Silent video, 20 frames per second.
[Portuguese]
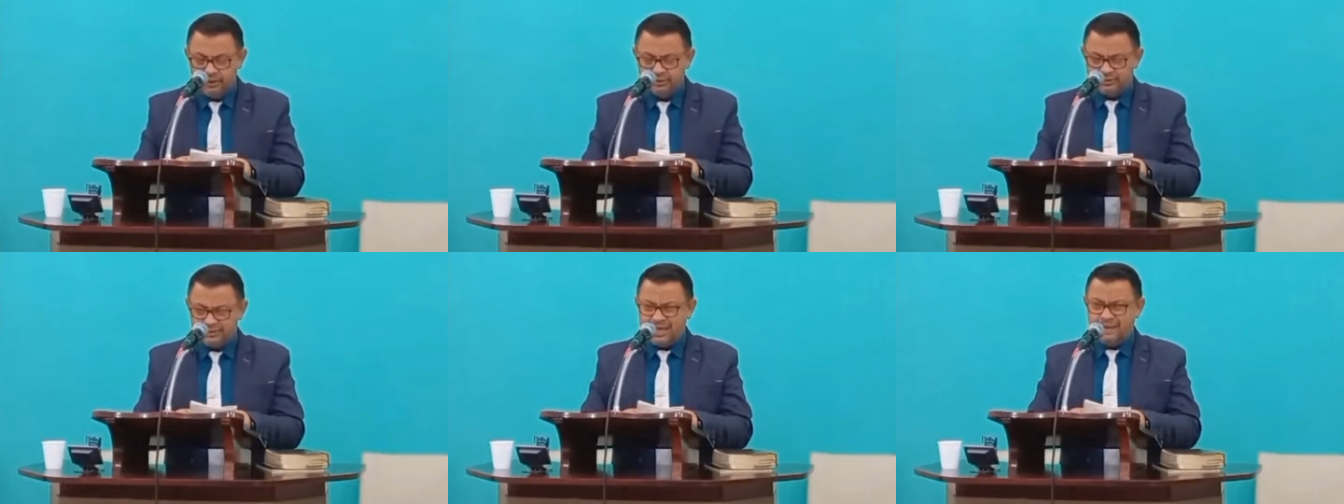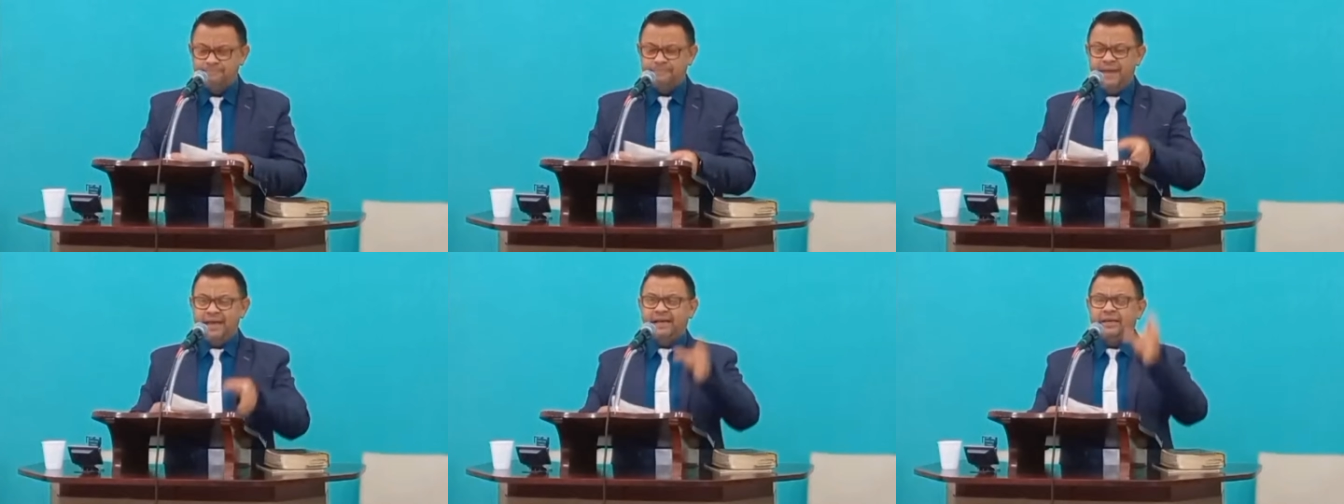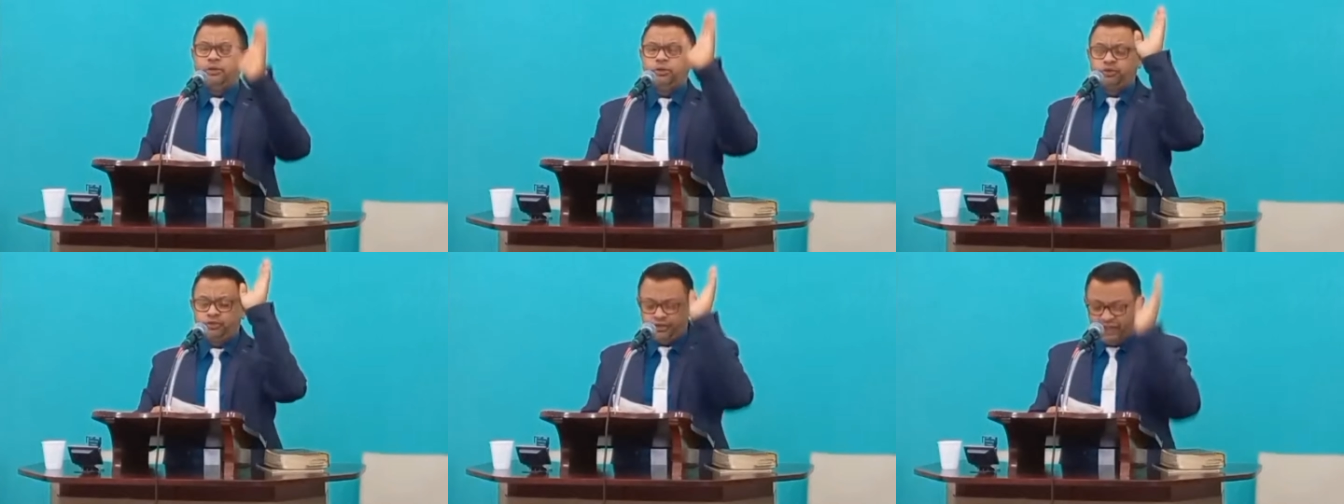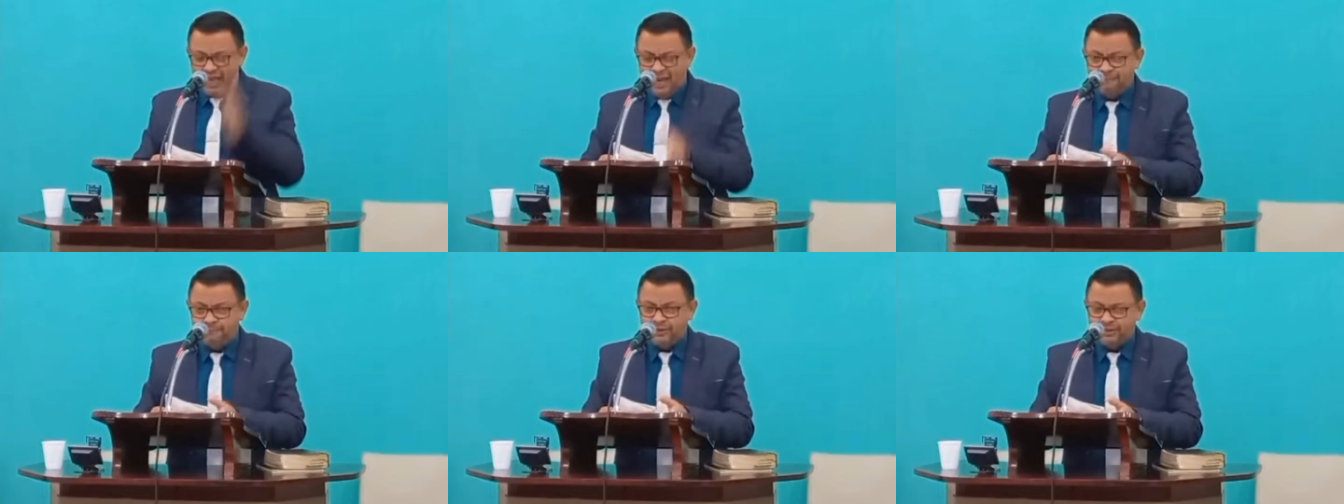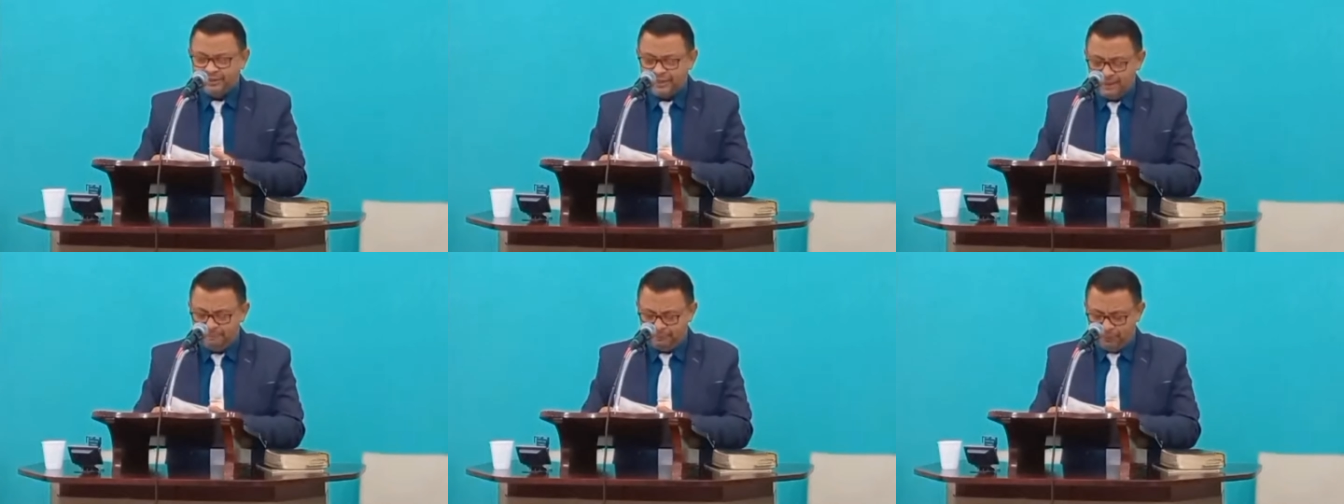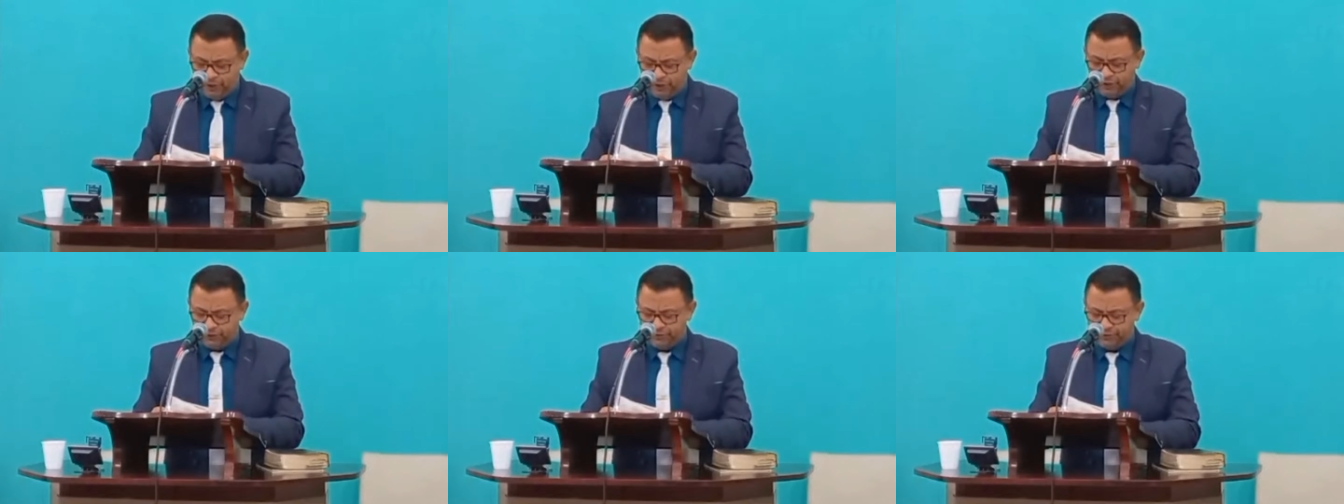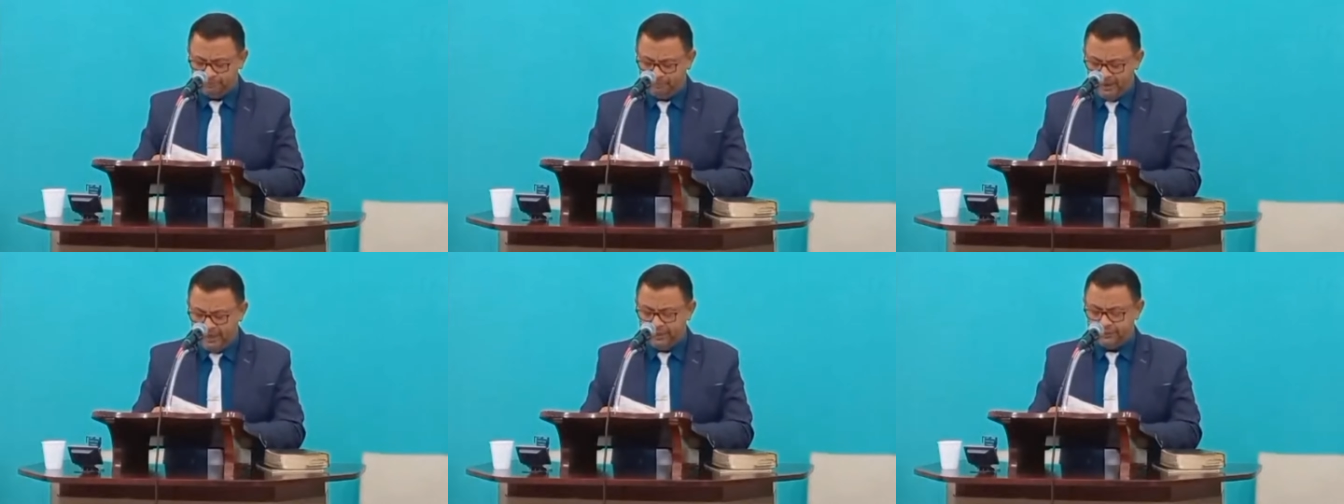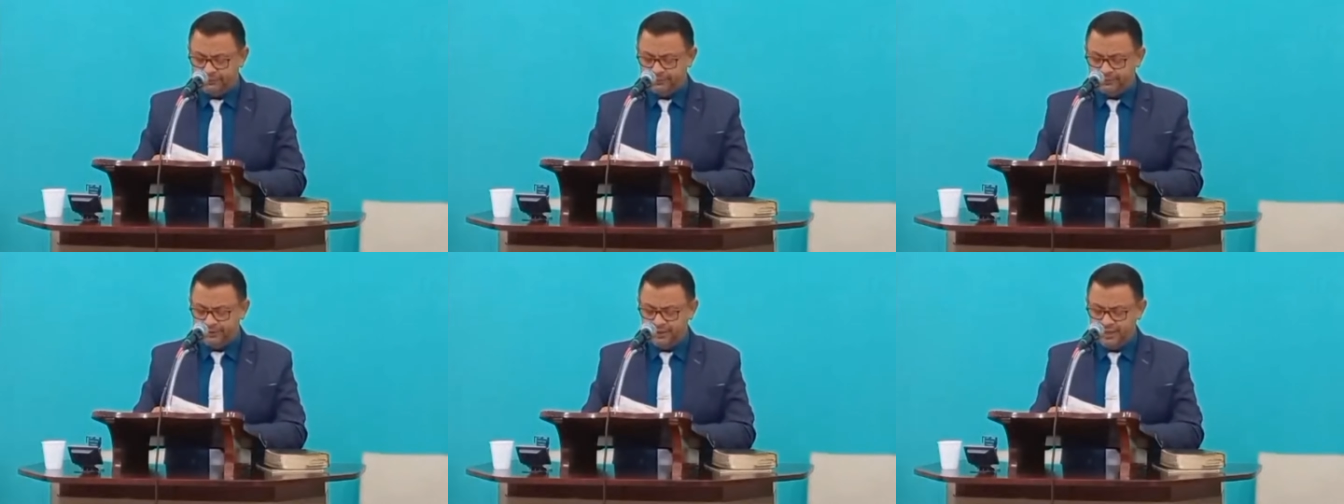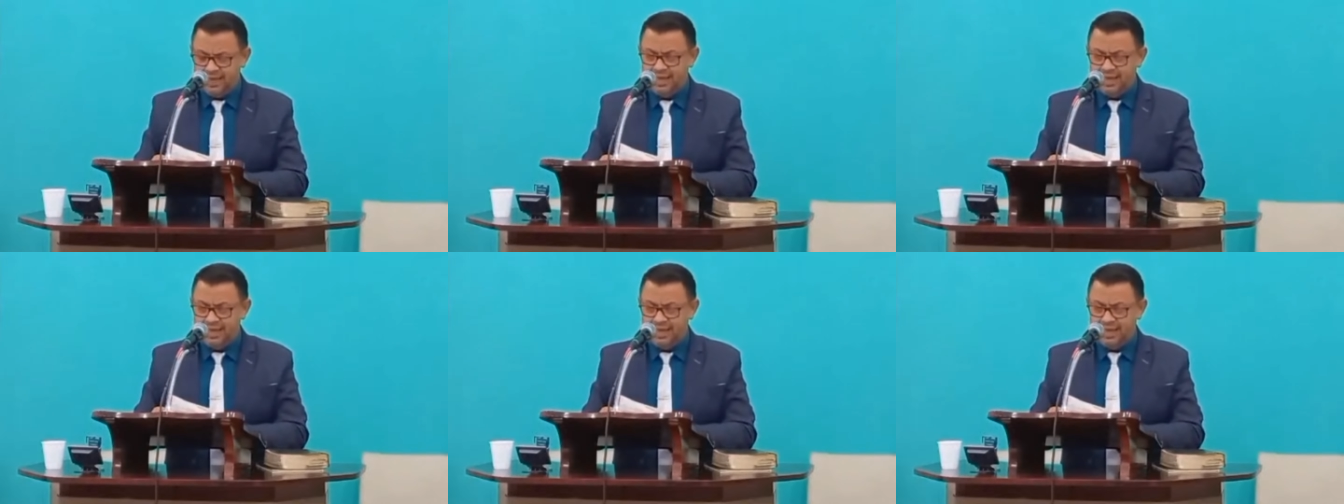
Saber que o tempo está perto,